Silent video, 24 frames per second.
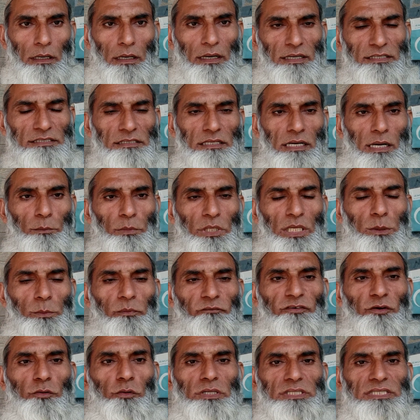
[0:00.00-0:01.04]
अस्सलाम वालेकुम
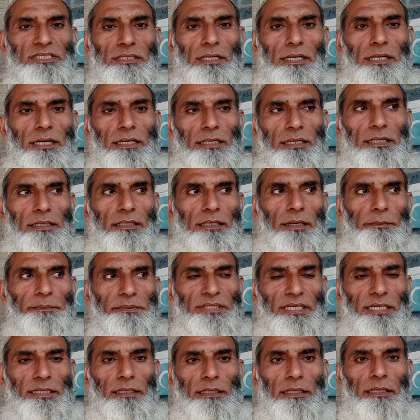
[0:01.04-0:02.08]
व्यूअर्स का हाल हैं
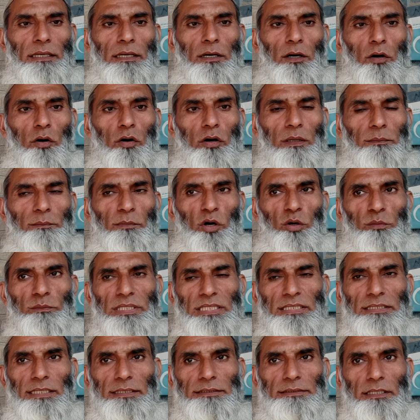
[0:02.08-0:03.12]
आपके और मैं
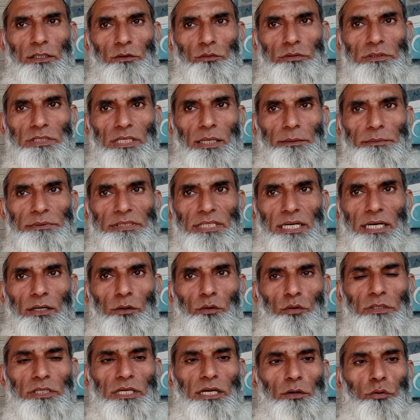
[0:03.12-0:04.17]
उम्मीद करता हूं कि आप जहां
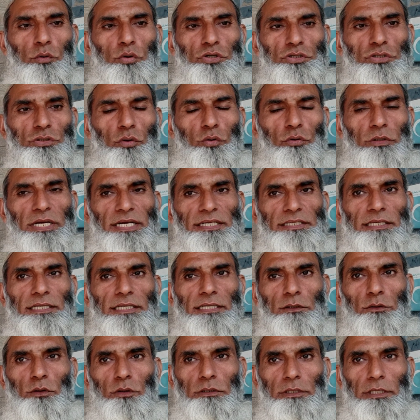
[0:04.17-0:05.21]
होंगे खुश होंगे
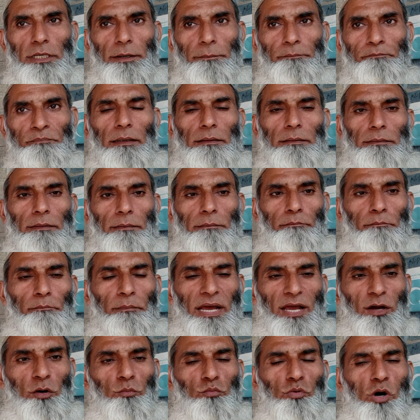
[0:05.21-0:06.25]
ठीक होंगे
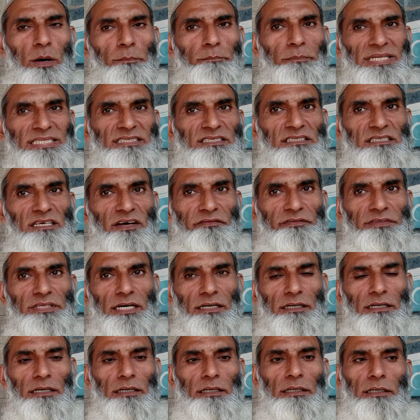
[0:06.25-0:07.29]
मैं हूं मोहम्मद
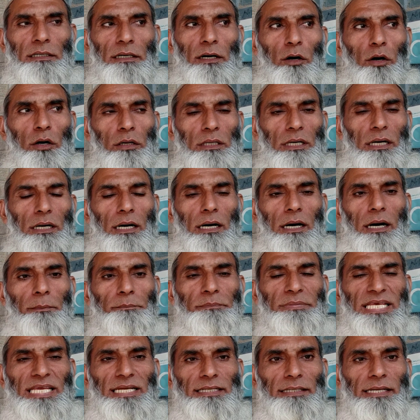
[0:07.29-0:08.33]
सफदर और
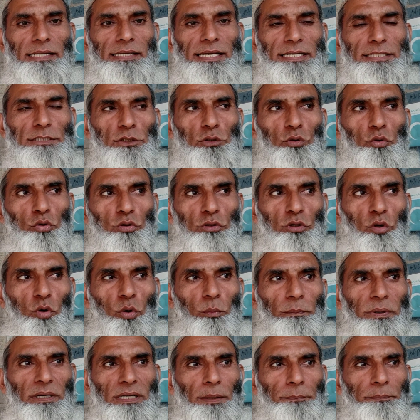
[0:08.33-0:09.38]
आप देख रहे हैं
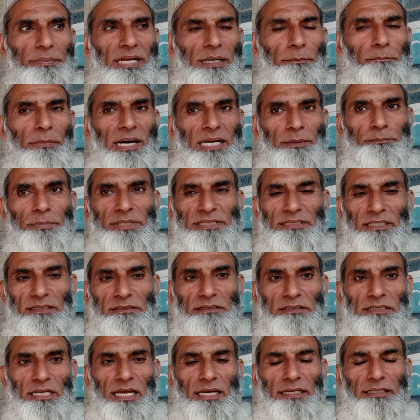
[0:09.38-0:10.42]
यूट्यूब पर अपना
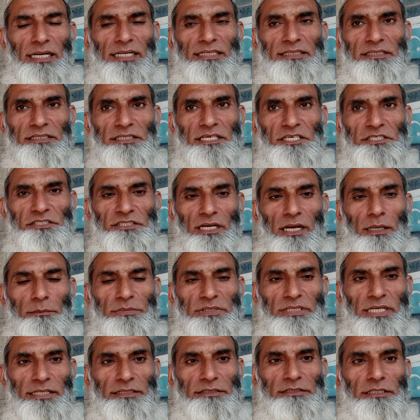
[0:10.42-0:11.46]
मनपसंद चैनल डिश एम
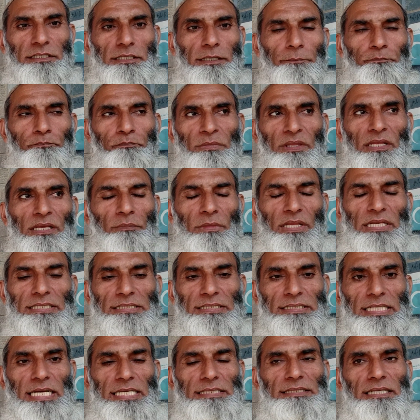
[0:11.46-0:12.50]
जेड जी
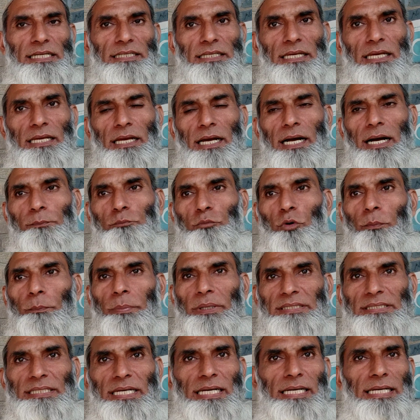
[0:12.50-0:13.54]
जैसा कि आपको
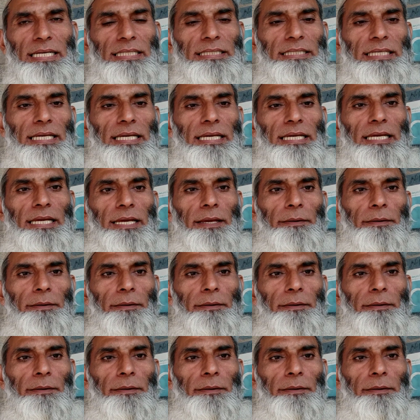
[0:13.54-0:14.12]
पता है कि